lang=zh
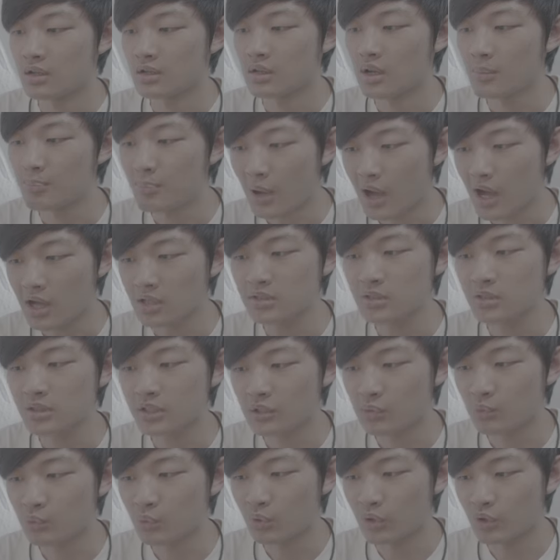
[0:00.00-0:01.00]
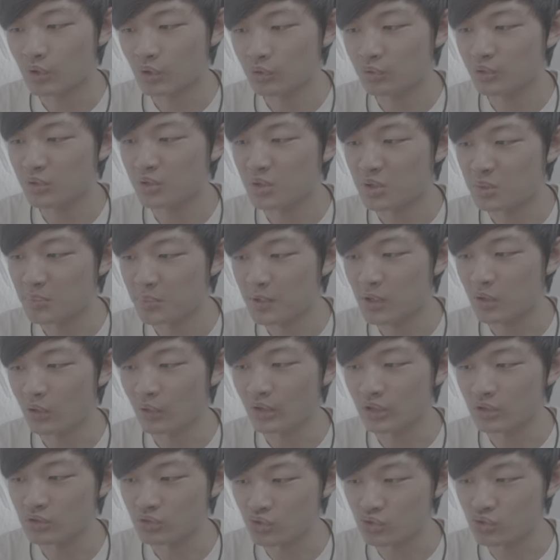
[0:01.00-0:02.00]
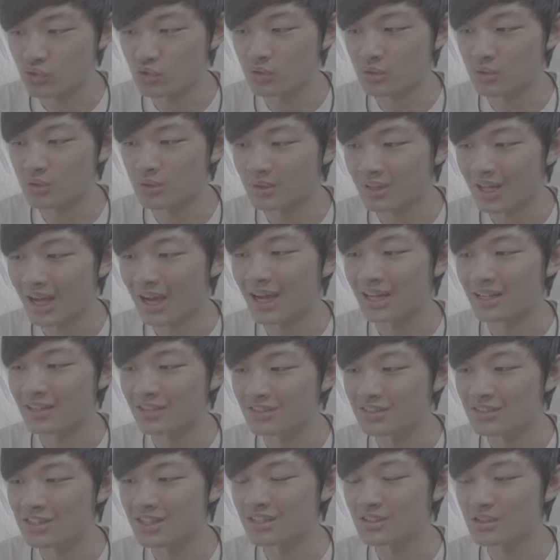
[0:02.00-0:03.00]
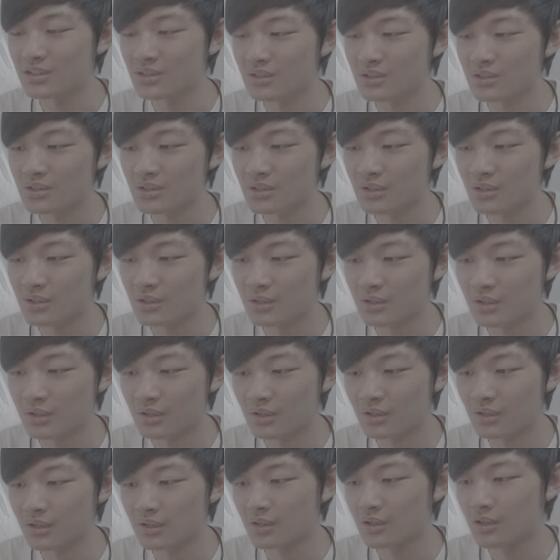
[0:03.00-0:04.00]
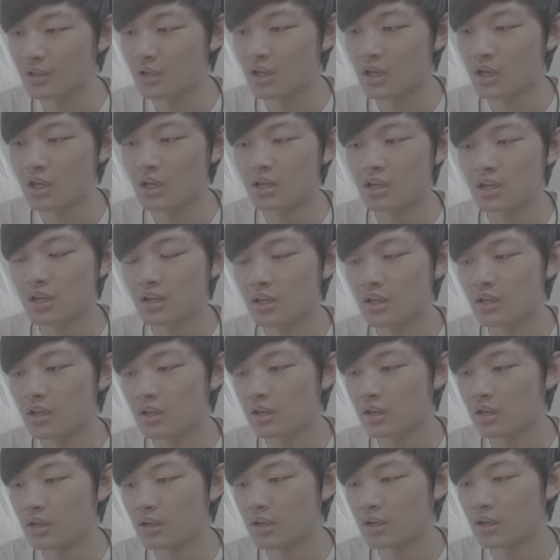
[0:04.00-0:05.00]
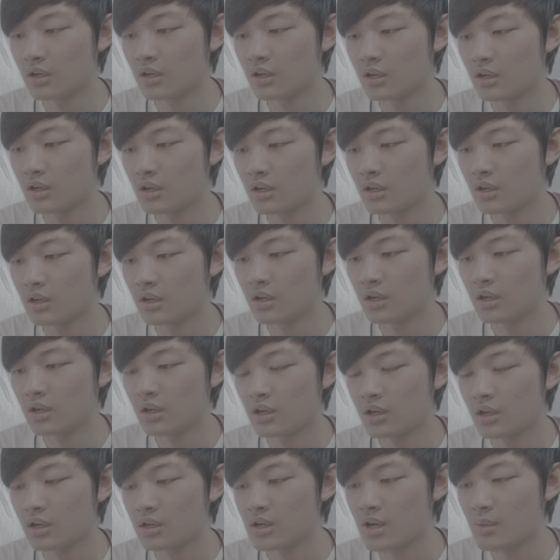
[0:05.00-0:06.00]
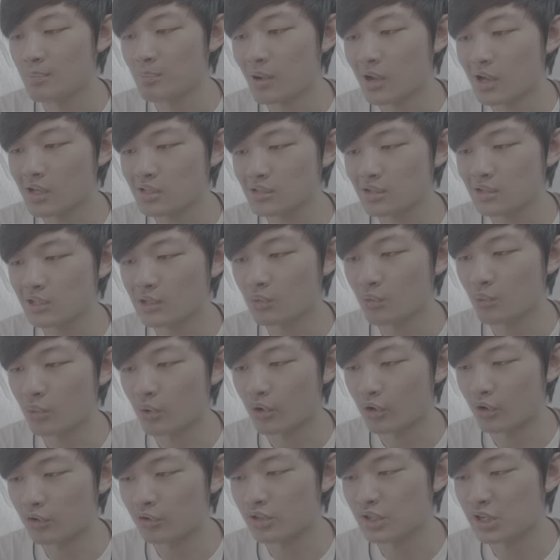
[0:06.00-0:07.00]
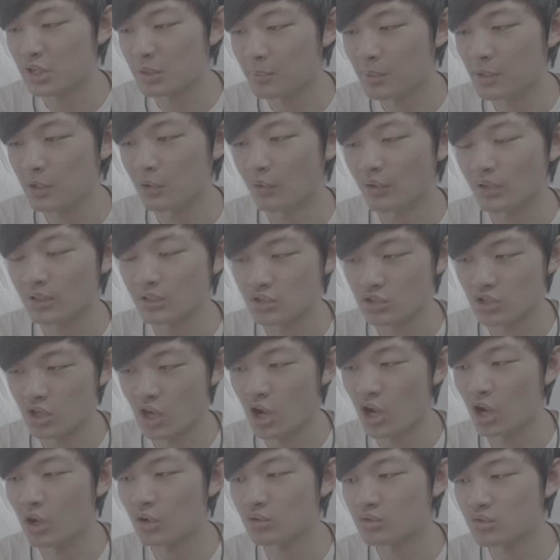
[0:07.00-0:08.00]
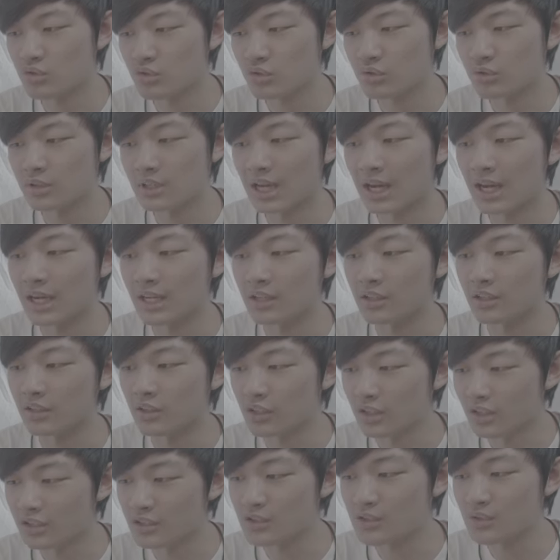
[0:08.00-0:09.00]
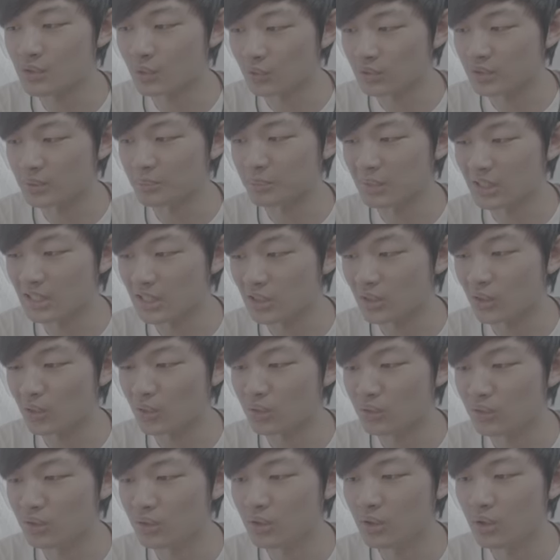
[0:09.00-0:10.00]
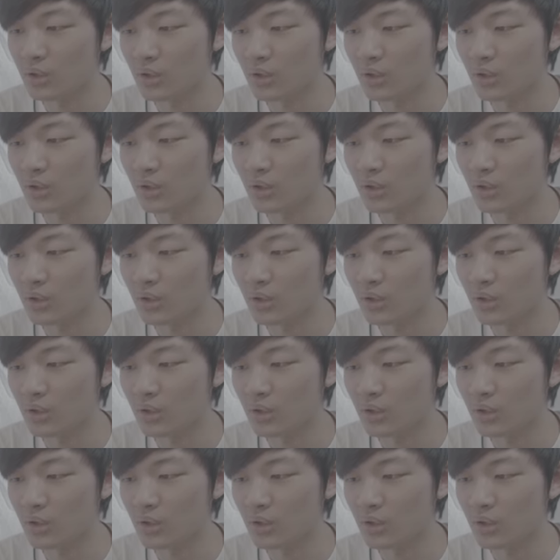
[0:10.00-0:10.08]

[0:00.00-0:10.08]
那 Puzzling World 里面有一个巨大的人。《Puzzling World》里面有一个超巨大的人走的迷宫，